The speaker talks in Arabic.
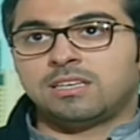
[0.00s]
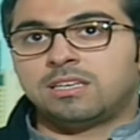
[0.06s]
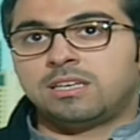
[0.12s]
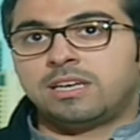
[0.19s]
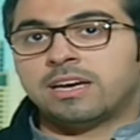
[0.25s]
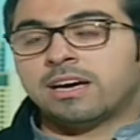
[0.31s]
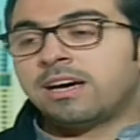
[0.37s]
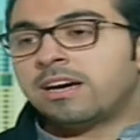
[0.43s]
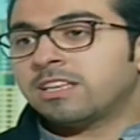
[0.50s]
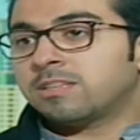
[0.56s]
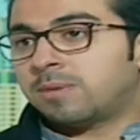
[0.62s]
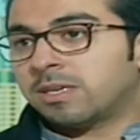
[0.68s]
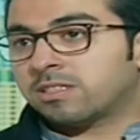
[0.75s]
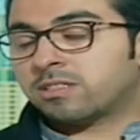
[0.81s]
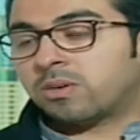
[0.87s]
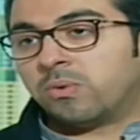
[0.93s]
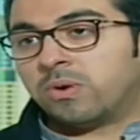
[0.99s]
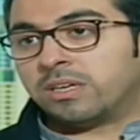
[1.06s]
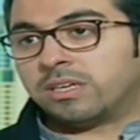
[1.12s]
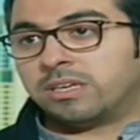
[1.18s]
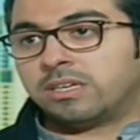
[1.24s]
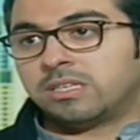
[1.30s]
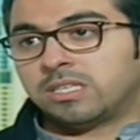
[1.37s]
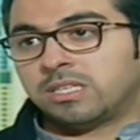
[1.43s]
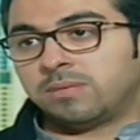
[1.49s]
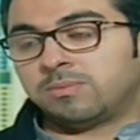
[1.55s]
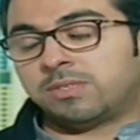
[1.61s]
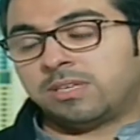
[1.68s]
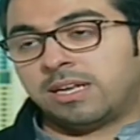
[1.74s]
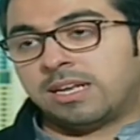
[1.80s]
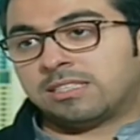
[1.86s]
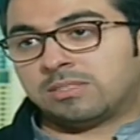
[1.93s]
لغايه ما تطورنا
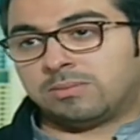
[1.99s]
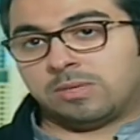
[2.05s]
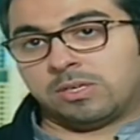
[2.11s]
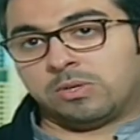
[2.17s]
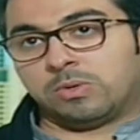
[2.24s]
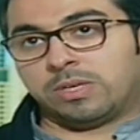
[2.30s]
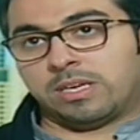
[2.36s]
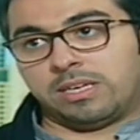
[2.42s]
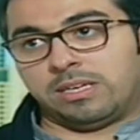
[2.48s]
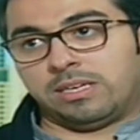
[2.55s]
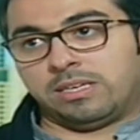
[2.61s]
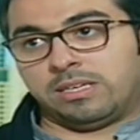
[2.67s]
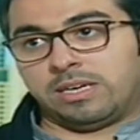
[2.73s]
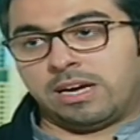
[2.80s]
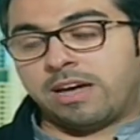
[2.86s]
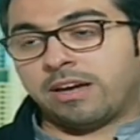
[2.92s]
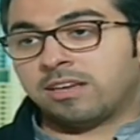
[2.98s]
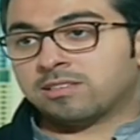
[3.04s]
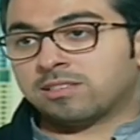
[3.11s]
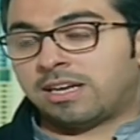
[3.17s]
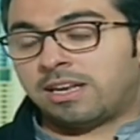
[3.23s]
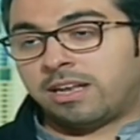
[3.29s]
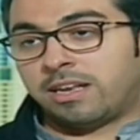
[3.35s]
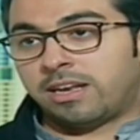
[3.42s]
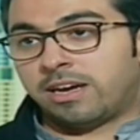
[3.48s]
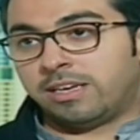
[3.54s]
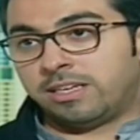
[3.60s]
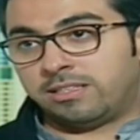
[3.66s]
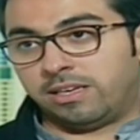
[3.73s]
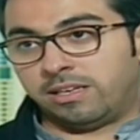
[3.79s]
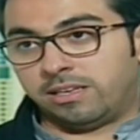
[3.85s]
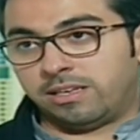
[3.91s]
قمت لازم اكون انا حريص على
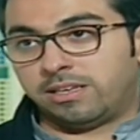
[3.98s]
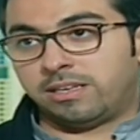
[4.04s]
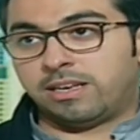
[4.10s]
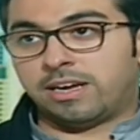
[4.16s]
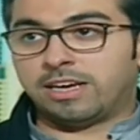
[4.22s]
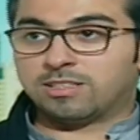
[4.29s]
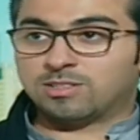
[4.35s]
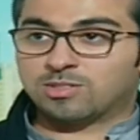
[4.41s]
الناحيتين انا ناحيه